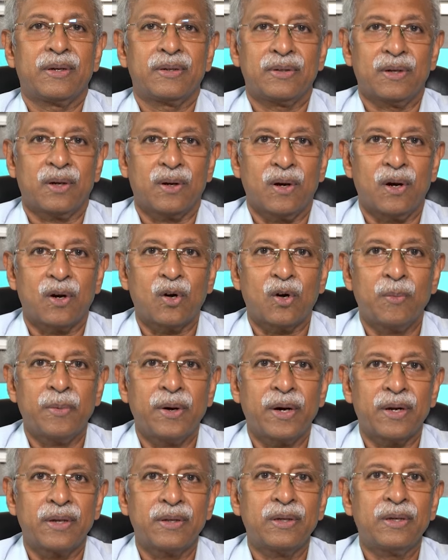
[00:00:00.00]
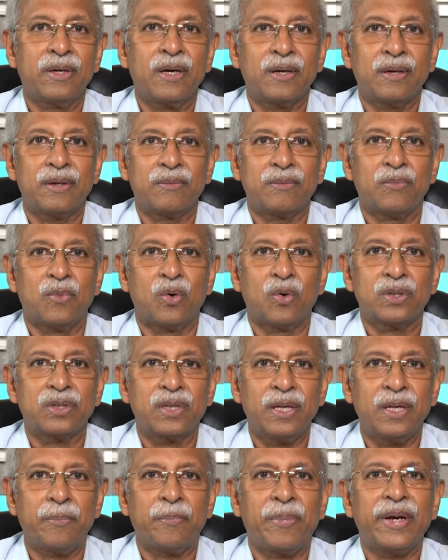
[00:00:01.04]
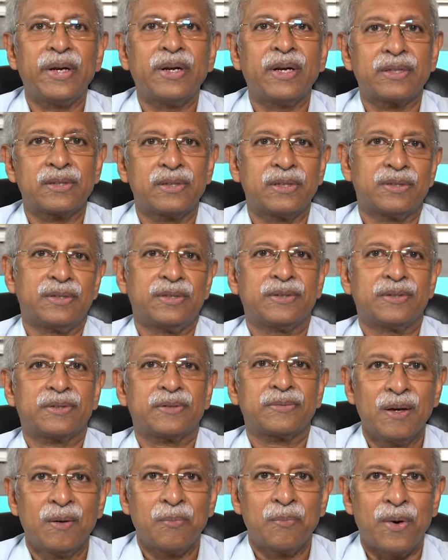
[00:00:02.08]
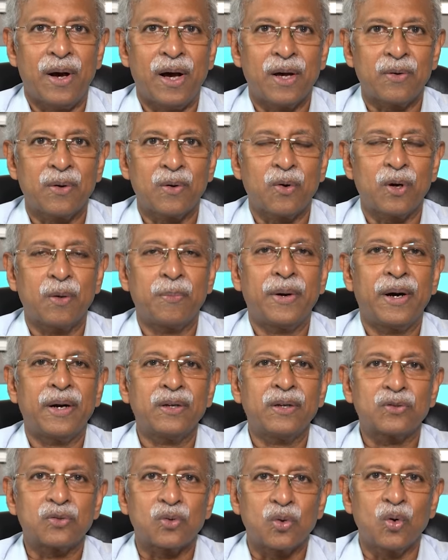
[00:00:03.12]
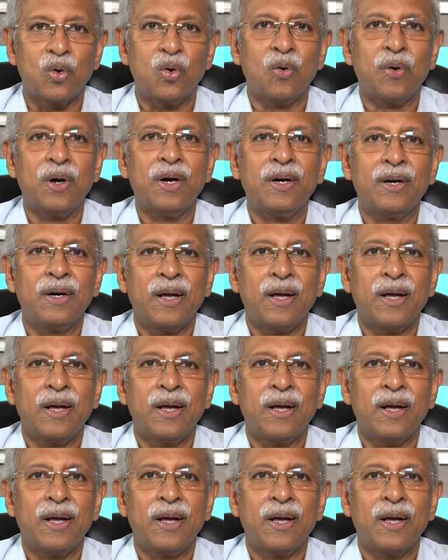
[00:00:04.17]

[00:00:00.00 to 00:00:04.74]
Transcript: இந்த க்ளாக்கோமான்றது மோஸ்ட்லி பெயின்லெஸ் டிசீஸ் பார்வை குறைபாடு ஸ்லோவாக